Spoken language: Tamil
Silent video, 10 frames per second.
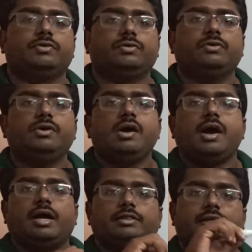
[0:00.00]
வருதோ
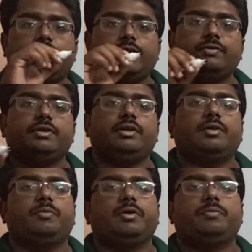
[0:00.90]
அந்த லைன் வந்து
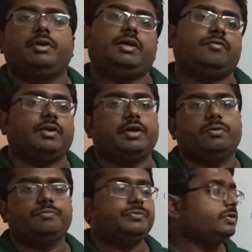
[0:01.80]
இன்டர்பிளேட் பண்ணி
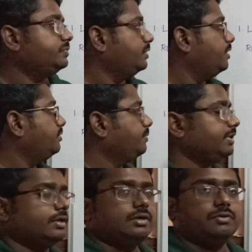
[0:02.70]
வரையணும் ஸோ இதான் வந்து
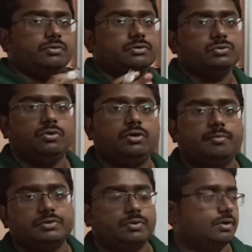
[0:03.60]
பார்த்திங்கன்னா ஒரு
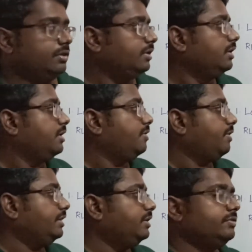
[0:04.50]
சுருக்கமாக சொல்கிறது
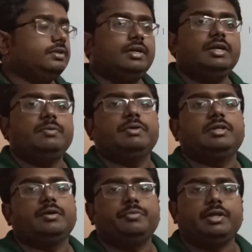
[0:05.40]
அதில் வந்து ரெண்டு
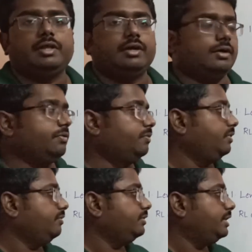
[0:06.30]
மெத்தடாக பிரிக்கிறாங்க
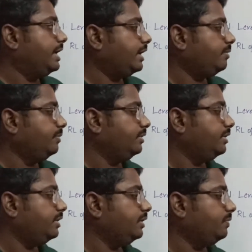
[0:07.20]
ஒன்று வந்து டைரக்ட்
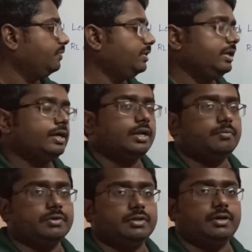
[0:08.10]
மெத்தட் இன்னொன்று வந்து
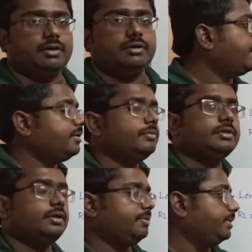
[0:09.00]
இன்டைரக்ட் மெத்தட் டைரக்ட்
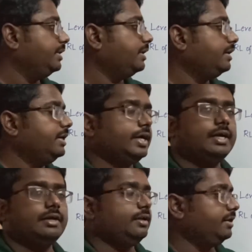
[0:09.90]
மெத்தடில் பார்த்திங்கன்னா ரெண்டு
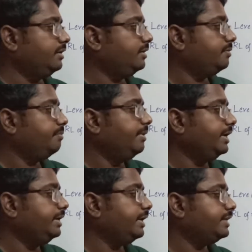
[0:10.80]
கேட்டகரி இருக்குது பை
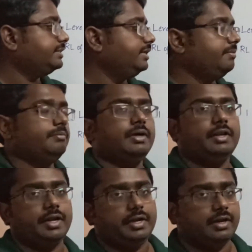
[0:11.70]
ட்ரேசிங் பை
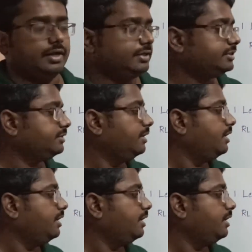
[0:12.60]
ரேடியல் லைன்ஸ்